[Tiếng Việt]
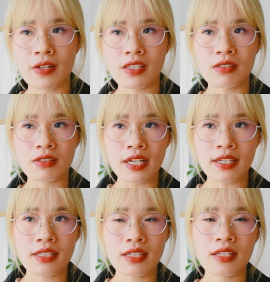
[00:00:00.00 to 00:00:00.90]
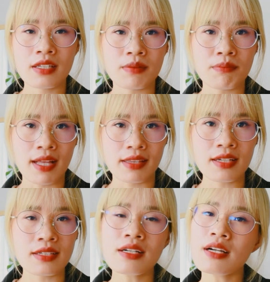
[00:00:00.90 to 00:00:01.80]
và từ đấy thì bản
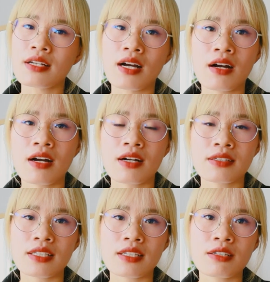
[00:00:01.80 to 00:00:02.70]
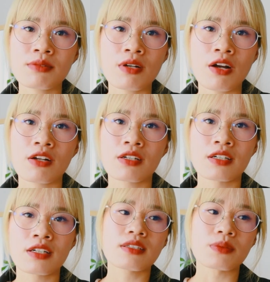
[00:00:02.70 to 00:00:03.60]
thân những người đó họ sẽ không
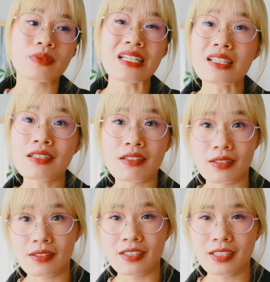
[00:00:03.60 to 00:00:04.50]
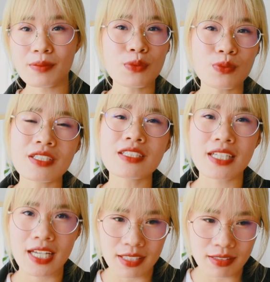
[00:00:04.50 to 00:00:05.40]
còn kiểu tin tưởng để tiếp tục chia
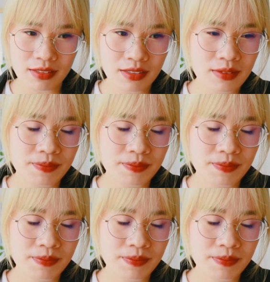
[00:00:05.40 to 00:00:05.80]
sẻ nữa